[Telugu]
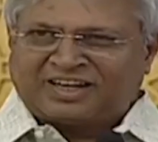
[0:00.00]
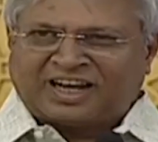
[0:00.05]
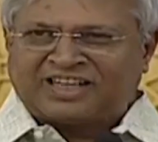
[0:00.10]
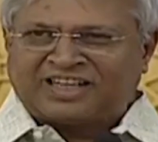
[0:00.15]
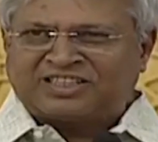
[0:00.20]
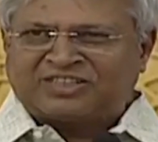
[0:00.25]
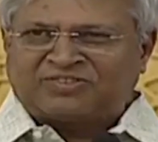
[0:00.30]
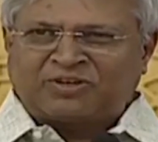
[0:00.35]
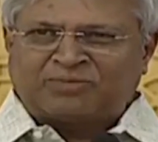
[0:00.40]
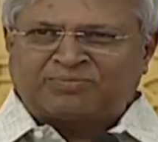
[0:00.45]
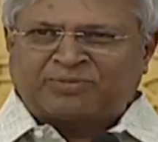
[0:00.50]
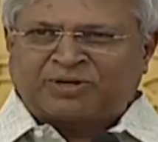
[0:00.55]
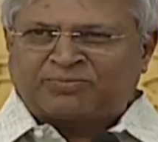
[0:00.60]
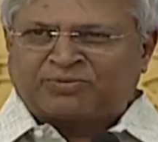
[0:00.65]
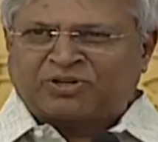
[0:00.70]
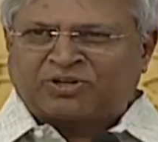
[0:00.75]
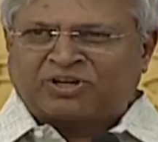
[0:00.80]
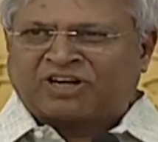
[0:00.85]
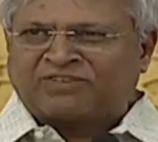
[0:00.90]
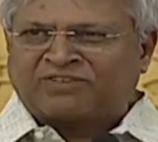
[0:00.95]
రాసినవి
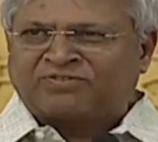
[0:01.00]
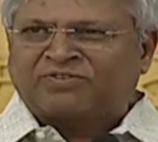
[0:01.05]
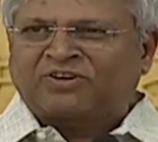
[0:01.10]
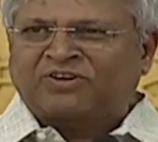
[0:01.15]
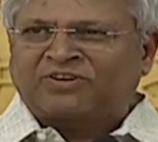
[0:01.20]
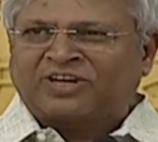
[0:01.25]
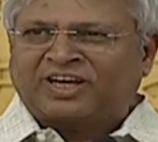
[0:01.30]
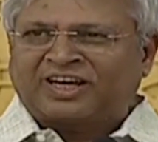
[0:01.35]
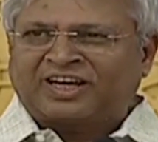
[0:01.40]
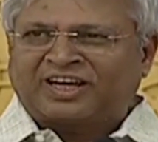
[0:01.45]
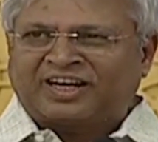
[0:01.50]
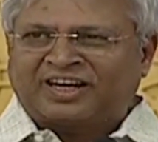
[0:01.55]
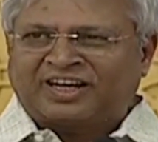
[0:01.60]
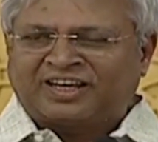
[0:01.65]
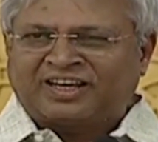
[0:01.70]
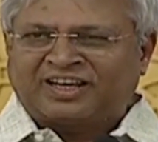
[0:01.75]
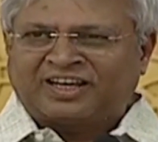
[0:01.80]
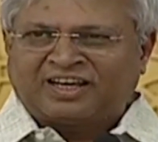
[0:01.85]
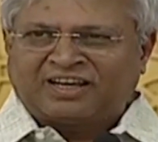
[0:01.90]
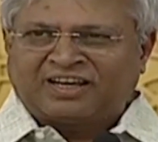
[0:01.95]
ఎప్పుడెప్పుడో రఫ్లు ఉన్నాయి కానీ
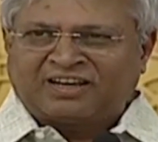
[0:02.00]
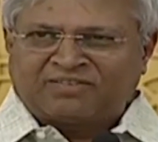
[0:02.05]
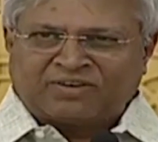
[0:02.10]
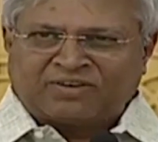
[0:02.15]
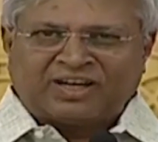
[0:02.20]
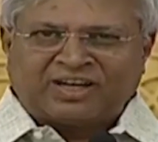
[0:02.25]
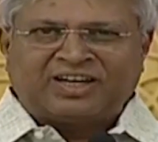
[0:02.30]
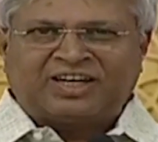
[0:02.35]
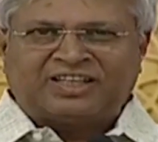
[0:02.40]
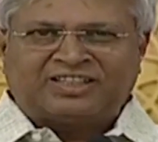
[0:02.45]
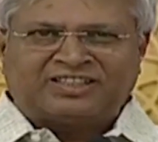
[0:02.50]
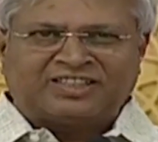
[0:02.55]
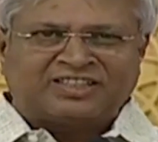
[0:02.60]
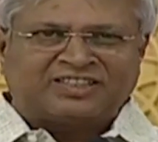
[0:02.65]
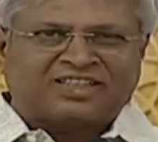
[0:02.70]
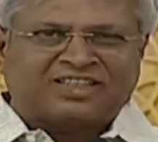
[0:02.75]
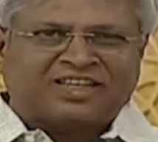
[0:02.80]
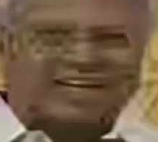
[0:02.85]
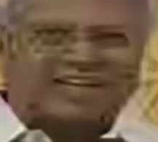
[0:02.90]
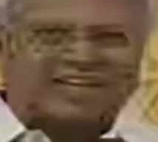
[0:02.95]
ఫైనలైజ్
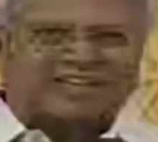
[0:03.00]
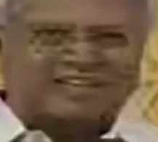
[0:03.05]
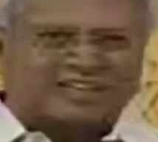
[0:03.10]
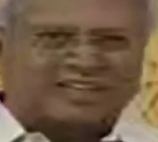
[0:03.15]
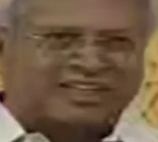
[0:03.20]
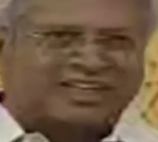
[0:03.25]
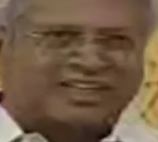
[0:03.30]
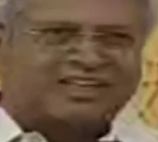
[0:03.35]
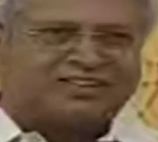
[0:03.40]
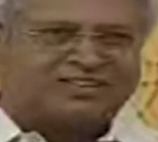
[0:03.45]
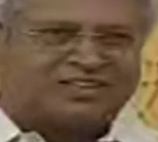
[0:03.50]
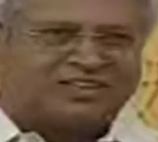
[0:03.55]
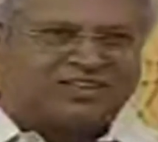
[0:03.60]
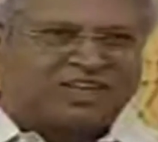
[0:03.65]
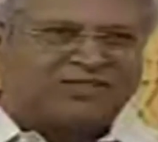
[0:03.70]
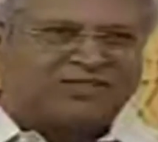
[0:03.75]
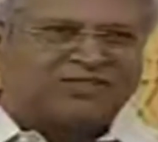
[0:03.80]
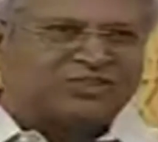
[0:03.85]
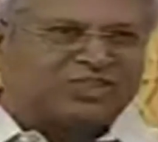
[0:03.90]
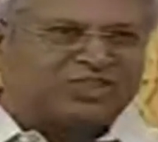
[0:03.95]
చేసి లాస్ట్ త్రీ డేస్లో ఏ
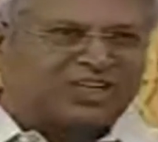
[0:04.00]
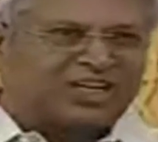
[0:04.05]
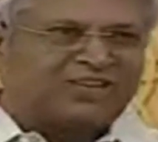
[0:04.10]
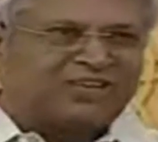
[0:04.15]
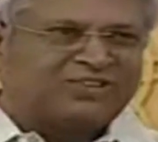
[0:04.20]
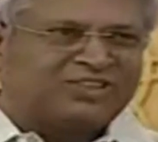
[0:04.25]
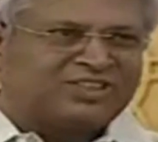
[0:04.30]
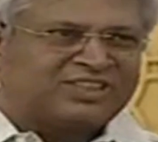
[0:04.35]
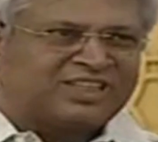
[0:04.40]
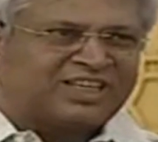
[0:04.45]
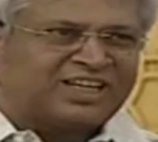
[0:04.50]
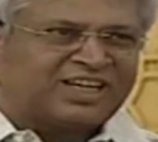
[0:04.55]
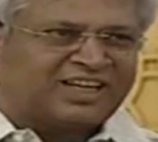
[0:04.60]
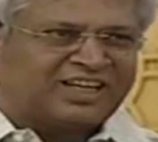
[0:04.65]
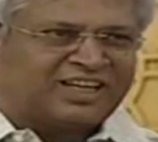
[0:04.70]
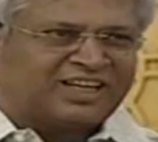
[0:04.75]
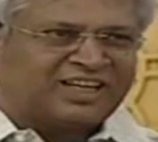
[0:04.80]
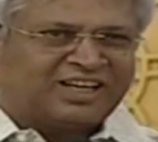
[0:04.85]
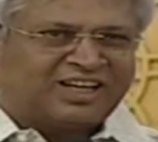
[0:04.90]
ఉంచాలి ఏవి తీసేయాలని